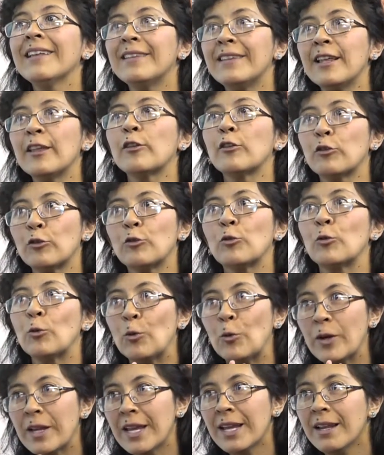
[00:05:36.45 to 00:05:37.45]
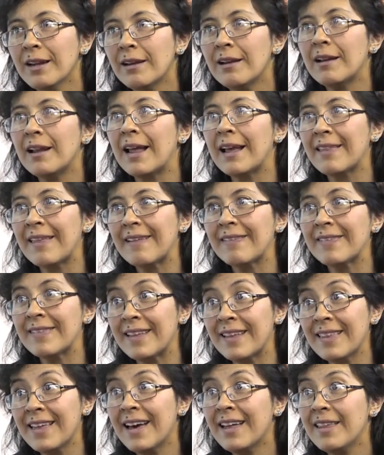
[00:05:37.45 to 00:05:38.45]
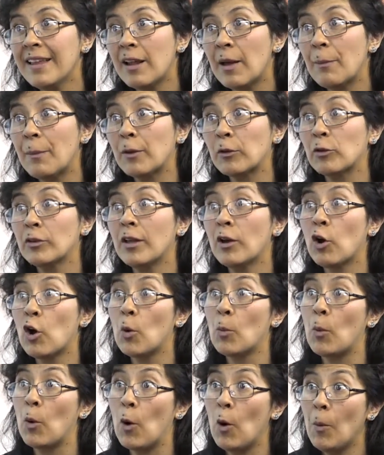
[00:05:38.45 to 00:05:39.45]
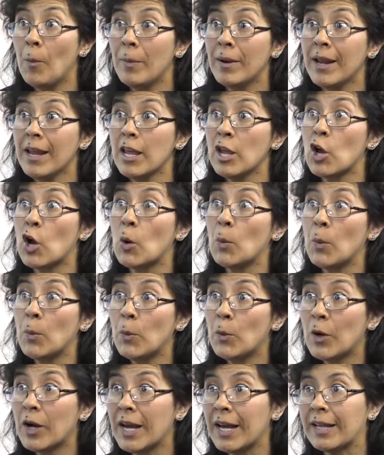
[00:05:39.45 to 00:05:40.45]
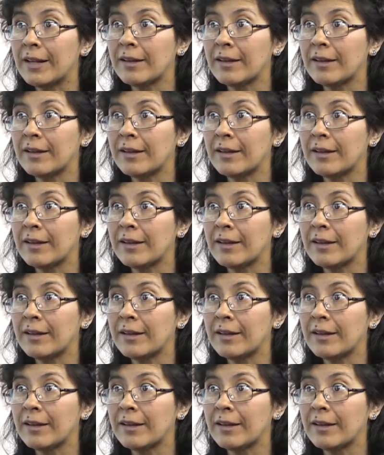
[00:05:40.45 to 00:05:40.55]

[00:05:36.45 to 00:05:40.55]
destruir la identidad de las personas como hombre y como mujer.